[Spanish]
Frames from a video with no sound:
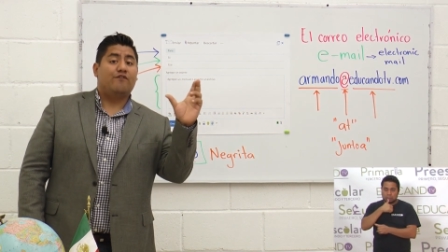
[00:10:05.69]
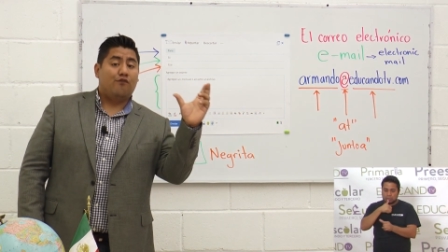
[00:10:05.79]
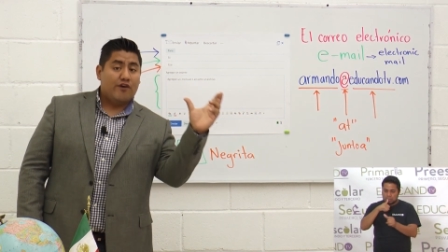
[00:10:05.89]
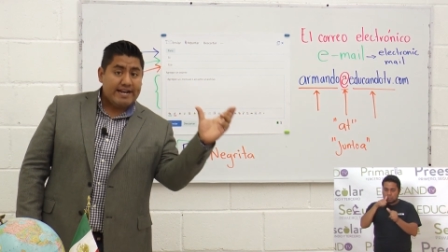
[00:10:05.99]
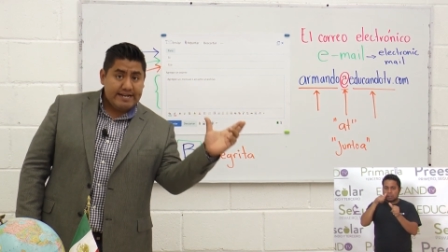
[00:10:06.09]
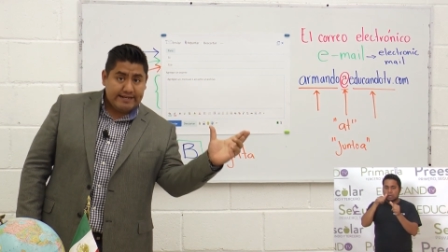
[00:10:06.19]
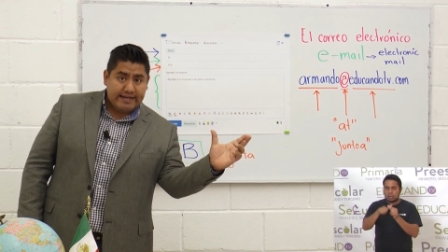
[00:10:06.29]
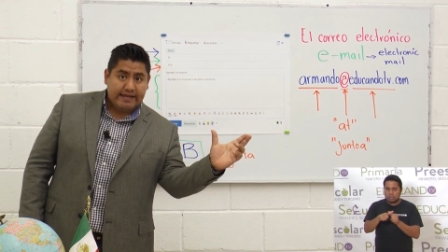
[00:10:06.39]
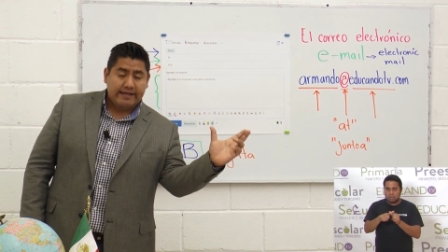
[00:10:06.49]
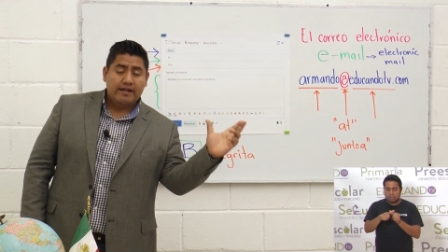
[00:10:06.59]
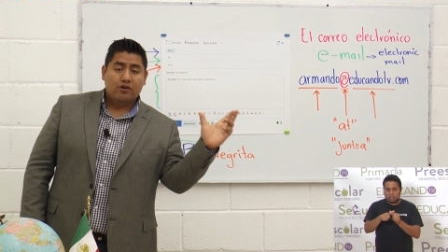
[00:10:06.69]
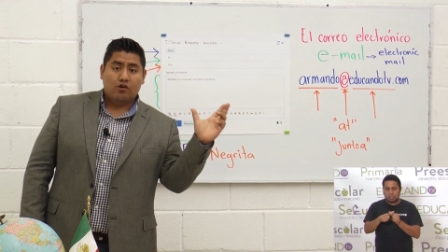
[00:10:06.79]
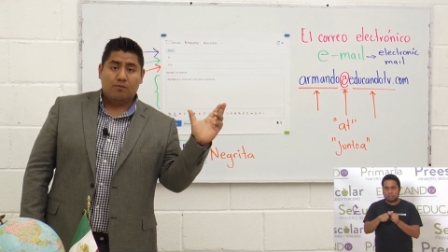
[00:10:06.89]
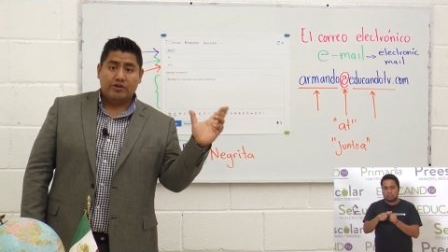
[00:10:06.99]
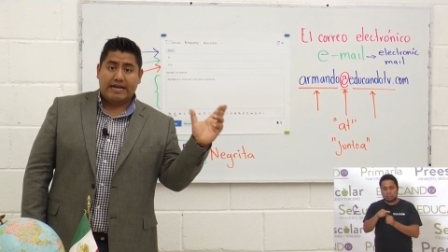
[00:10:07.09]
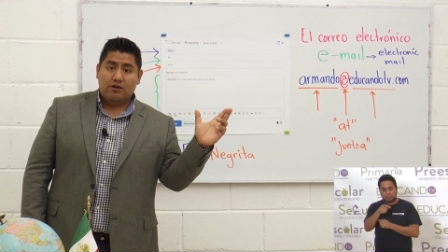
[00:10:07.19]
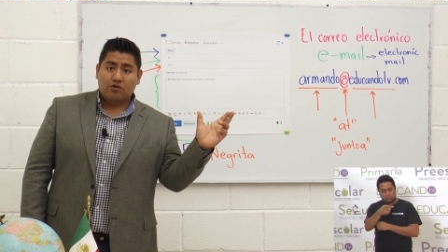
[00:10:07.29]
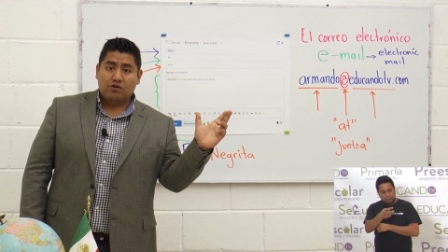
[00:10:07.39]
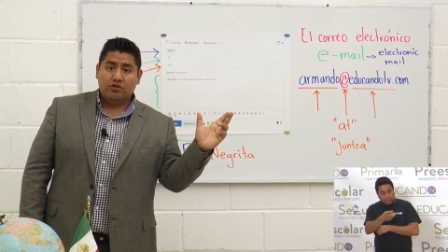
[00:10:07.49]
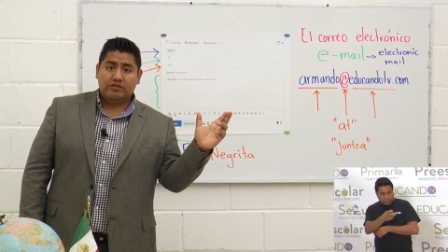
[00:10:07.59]
fuente, como ya
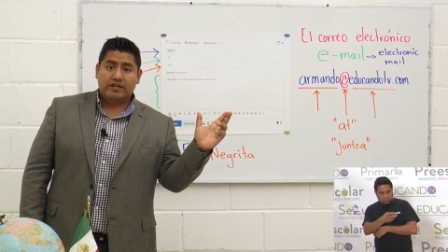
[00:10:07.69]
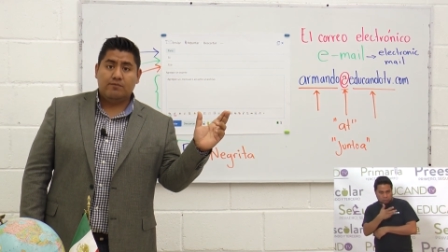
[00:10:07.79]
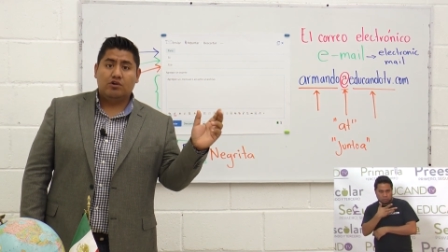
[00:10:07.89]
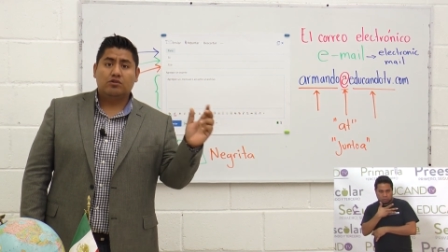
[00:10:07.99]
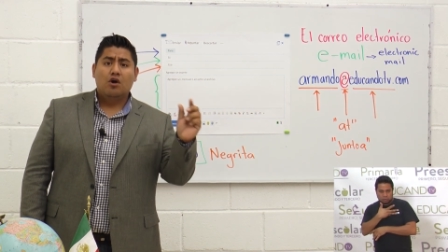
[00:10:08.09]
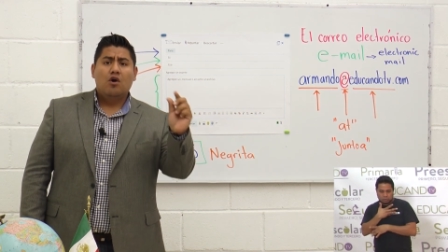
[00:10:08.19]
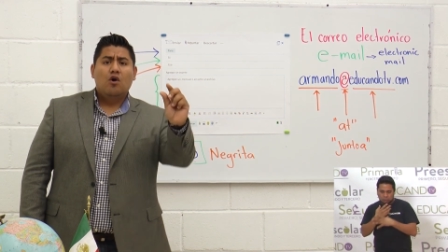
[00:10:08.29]
lo conocemos,